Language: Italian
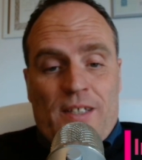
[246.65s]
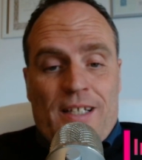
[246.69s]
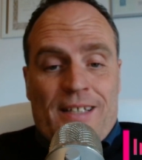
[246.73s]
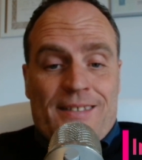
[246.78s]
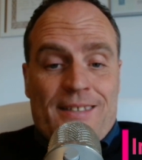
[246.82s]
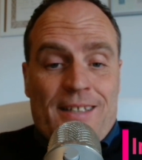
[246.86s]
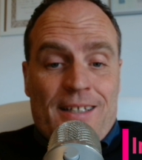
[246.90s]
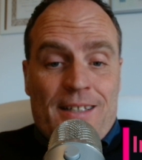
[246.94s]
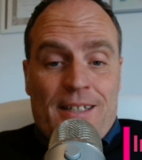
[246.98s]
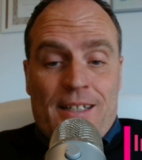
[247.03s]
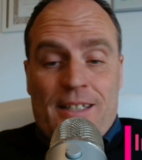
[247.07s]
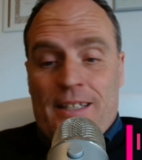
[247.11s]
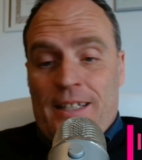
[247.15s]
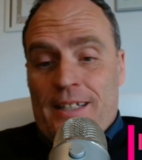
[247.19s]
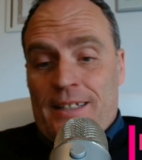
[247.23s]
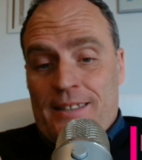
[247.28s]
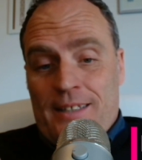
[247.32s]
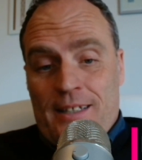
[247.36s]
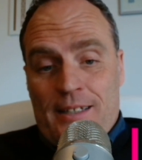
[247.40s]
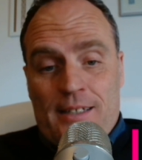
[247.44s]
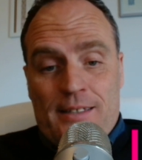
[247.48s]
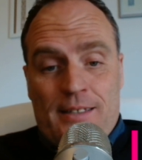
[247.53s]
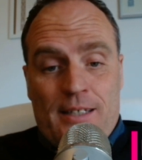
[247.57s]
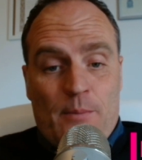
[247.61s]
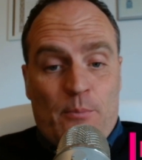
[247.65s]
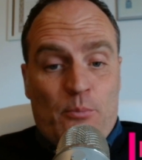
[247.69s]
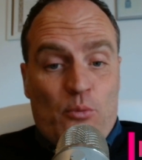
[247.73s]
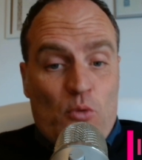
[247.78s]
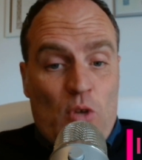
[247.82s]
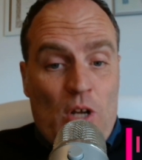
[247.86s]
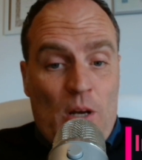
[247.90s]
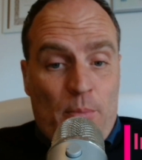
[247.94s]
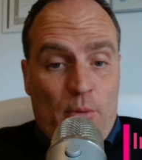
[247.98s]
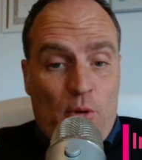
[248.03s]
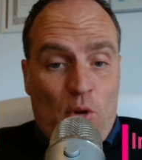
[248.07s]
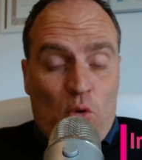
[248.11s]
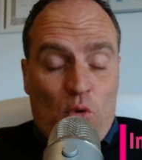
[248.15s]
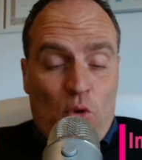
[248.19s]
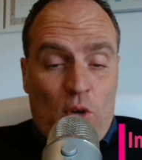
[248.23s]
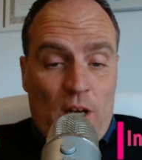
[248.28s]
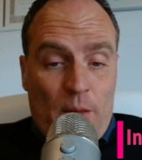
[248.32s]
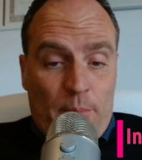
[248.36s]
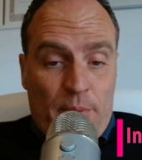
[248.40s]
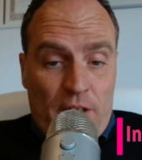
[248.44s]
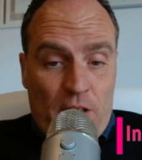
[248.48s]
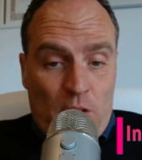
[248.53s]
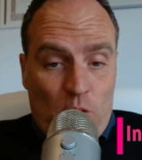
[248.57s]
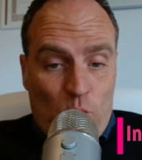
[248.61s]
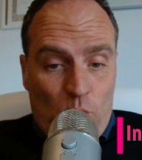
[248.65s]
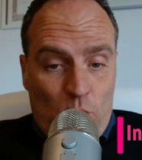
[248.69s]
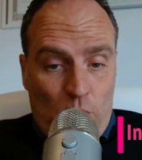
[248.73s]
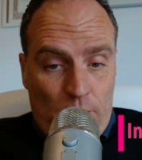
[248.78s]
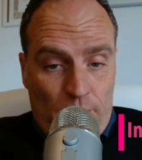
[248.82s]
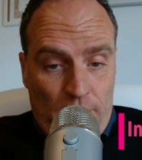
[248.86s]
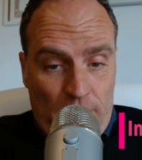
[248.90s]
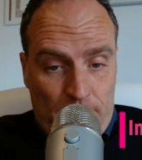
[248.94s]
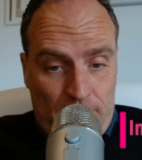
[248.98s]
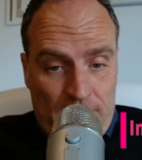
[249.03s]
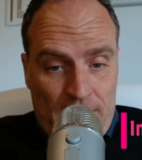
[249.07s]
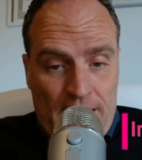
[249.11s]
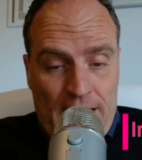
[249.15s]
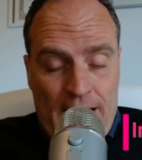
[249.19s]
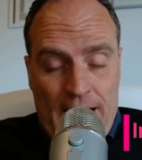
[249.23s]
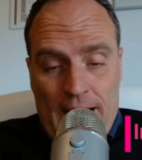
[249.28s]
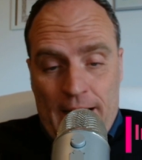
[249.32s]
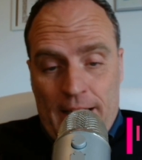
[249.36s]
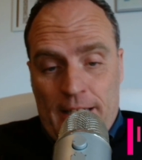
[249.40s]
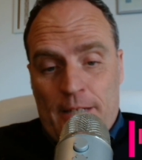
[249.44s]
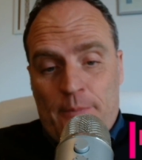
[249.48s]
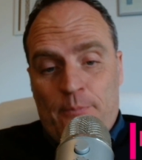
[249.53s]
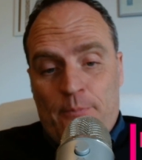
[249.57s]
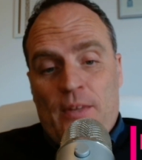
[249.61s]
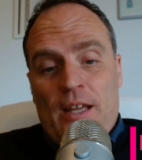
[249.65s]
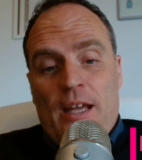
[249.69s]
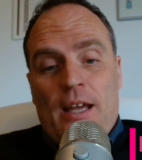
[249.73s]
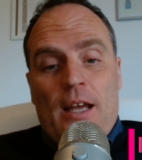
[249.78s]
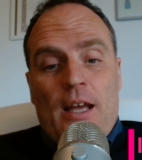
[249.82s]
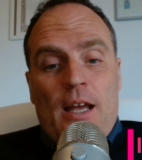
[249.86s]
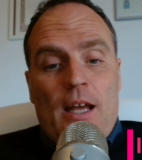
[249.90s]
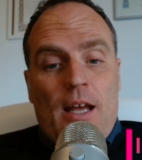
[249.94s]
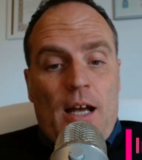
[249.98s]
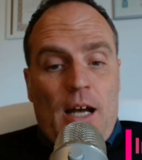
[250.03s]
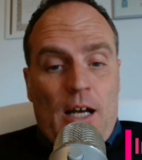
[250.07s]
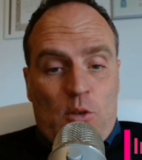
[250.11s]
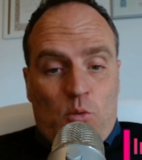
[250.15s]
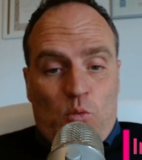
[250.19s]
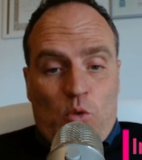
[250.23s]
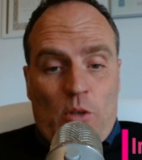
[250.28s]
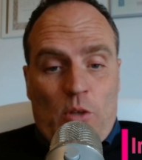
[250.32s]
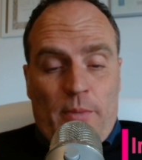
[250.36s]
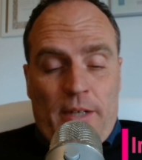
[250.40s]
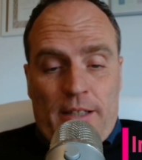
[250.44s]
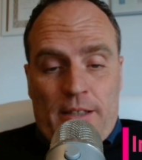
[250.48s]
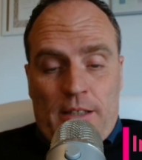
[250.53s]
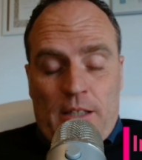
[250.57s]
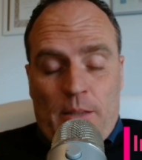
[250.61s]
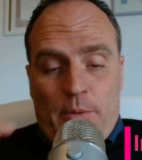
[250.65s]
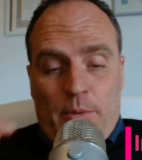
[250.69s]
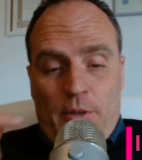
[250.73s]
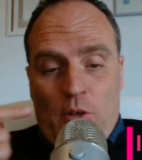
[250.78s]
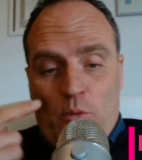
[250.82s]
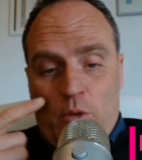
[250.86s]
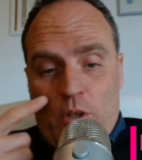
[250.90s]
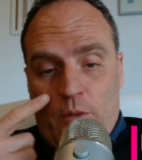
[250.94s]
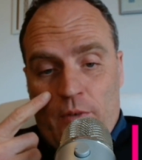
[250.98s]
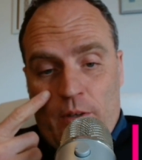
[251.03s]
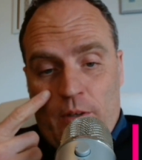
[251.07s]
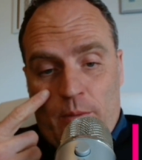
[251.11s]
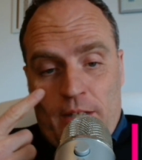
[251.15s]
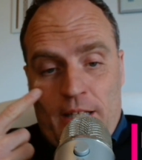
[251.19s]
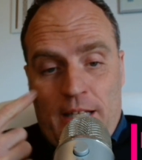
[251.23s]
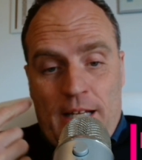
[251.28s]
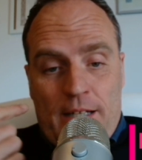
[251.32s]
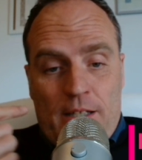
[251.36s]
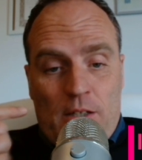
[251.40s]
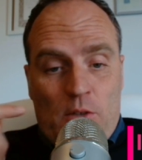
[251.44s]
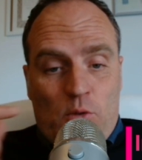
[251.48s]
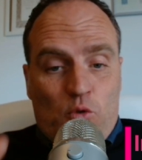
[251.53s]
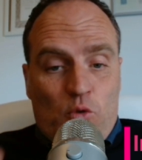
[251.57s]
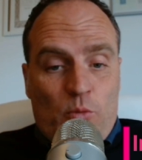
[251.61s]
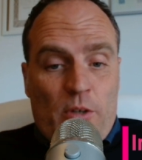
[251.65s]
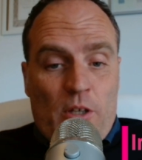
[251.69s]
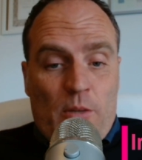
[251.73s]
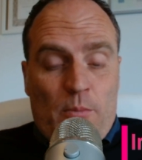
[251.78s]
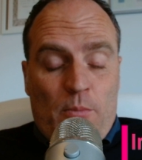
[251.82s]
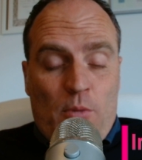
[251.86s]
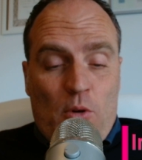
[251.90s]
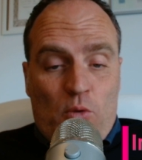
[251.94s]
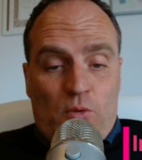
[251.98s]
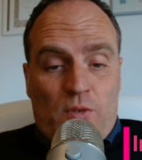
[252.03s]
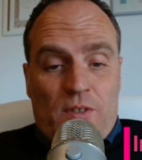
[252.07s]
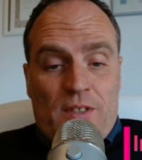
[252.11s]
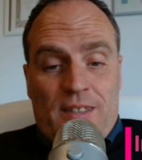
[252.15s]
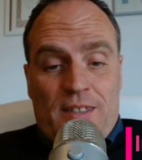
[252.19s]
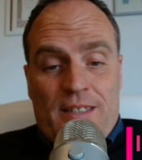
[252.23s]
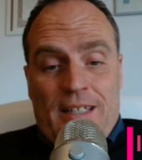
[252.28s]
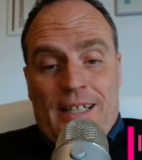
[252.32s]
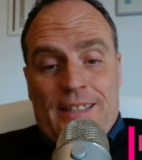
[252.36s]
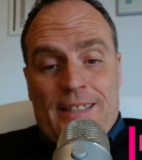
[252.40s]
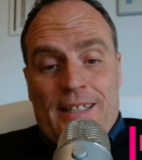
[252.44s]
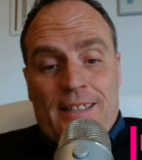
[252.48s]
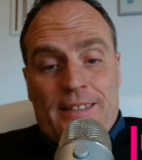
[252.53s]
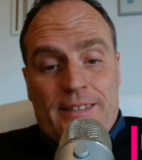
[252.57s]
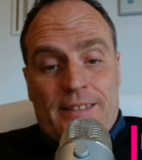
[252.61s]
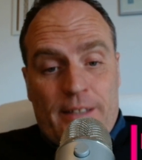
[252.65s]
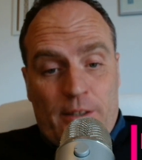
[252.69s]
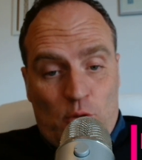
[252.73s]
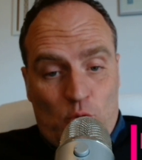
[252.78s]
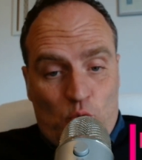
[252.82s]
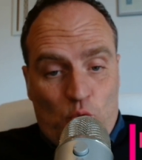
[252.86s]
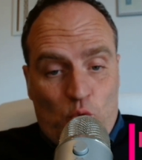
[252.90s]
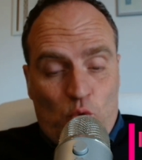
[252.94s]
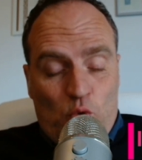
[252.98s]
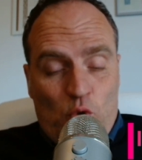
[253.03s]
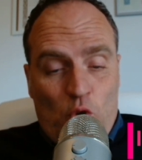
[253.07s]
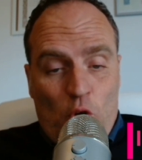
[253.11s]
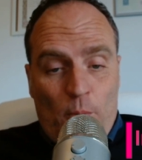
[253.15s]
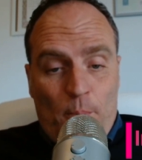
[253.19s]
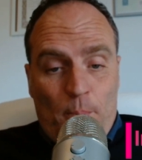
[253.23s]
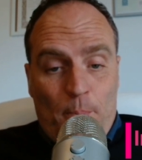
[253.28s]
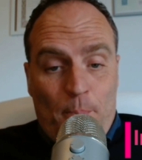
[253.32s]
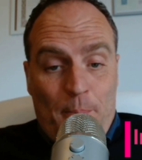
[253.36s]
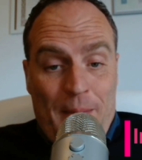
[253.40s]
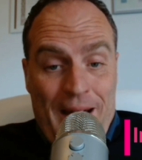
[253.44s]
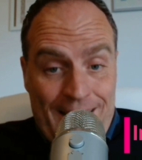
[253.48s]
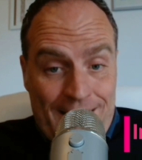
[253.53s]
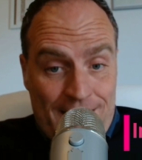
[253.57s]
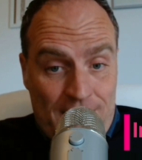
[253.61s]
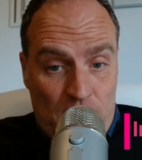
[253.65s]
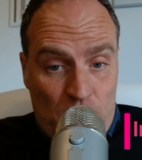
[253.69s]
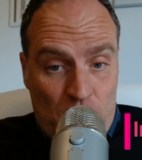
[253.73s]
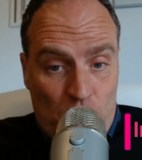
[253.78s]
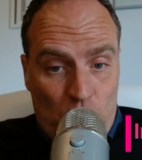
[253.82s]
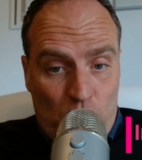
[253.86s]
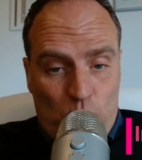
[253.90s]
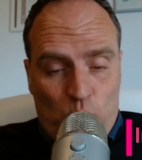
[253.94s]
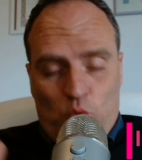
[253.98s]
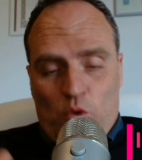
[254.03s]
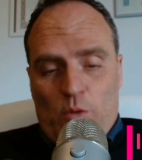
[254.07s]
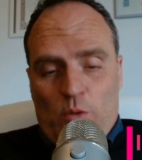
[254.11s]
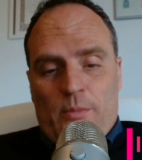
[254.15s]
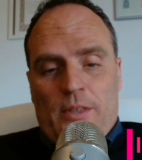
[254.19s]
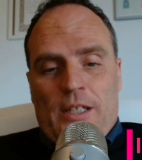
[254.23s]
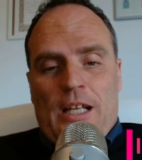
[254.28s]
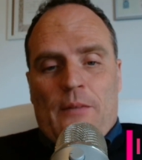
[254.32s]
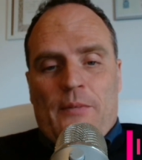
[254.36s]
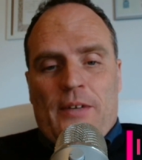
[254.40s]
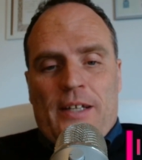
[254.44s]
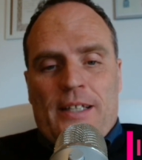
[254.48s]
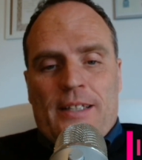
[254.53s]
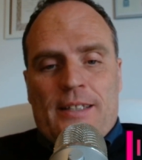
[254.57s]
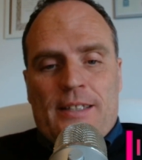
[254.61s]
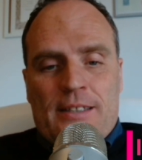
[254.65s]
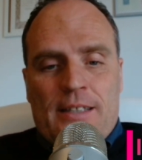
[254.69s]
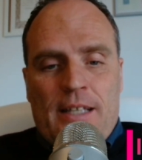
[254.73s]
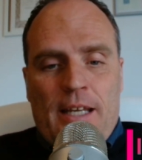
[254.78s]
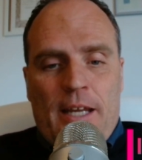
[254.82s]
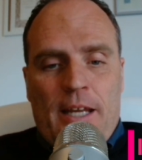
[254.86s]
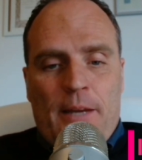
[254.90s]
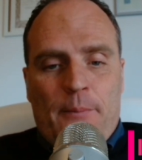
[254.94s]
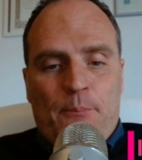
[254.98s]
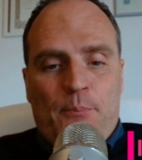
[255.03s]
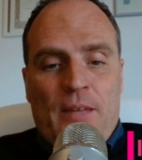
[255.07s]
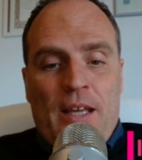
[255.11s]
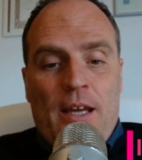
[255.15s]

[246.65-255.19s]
È stata richiesta ad esempio una proroga per gli unifamiliari, attualmente per gli unifamiliari il super bonus scade al 31 marzo 2023